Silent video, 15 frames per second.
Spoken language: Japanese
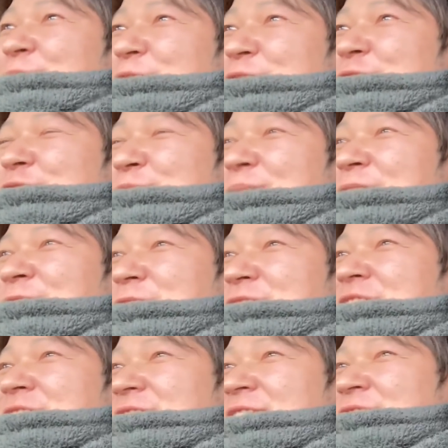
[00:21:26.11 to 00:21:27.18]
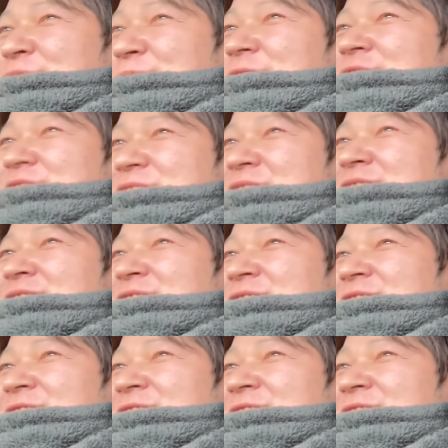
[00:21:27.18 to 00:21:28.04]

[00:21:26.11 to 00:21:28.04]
もう車に乗ってるやんと思うし、